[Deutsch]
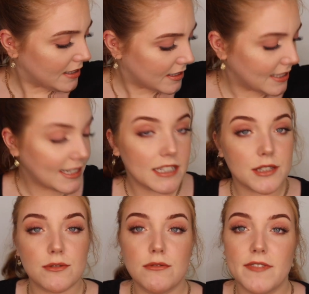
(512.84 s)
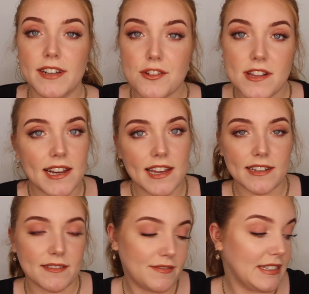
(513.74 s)
ist nicht ganz so cool, wenn die schnell leer
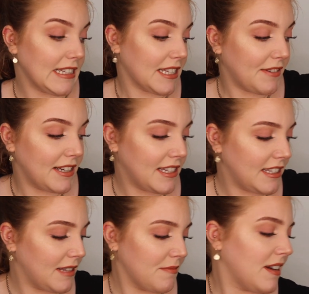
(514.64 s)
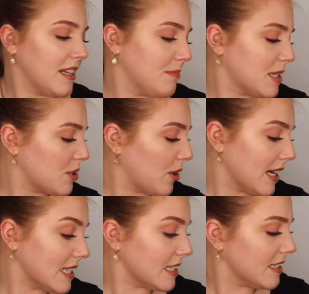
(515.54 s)
gehen, finde ich, wenn die eben, weil die ein bisschen
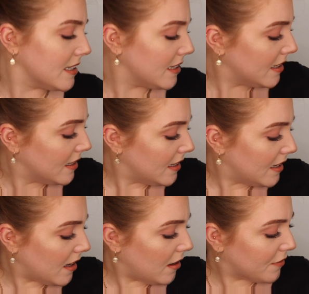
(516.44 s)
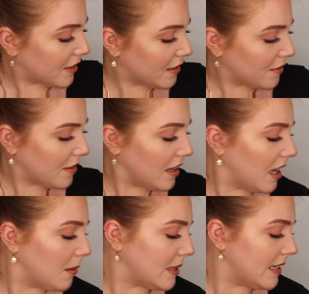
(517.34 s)
teurer sind. Auf jeden
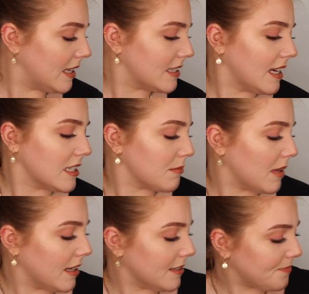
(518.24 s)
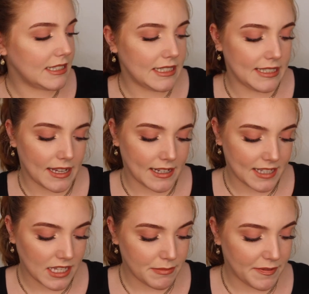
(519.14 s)
Fall habe ich hier jetzt erstmal die
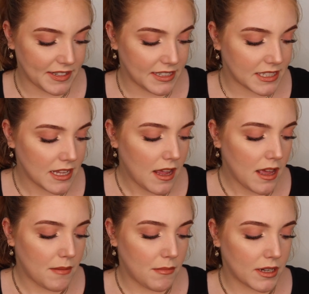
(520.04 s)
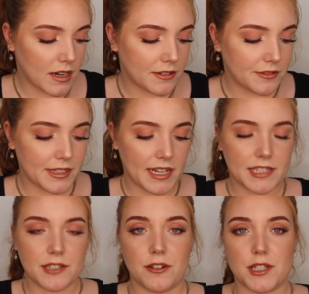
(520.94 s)
Anastasia Beverly Hills Modern
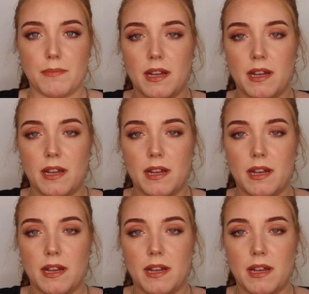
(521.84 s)
Renaissance